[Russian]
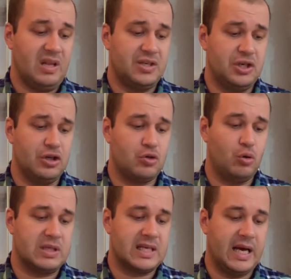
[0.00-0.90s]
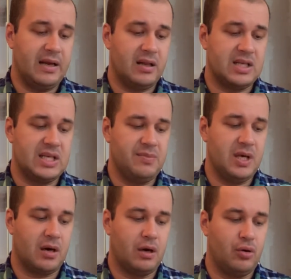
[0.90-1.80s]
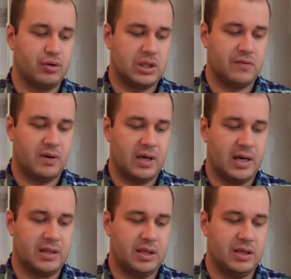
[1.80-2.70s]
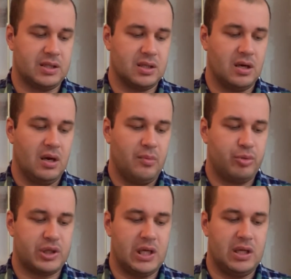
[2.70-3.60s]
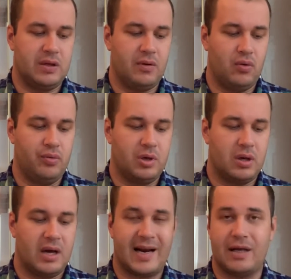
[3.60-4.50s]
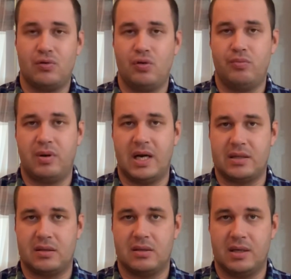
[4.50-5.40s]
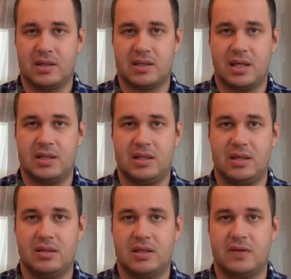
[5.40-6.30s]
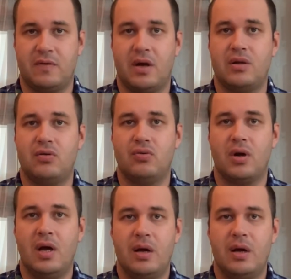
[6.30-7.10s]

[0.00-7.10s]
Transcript: Через год сгорела семья крестного актрисы. После этого умер родной брат Анастасии Заворотнюк.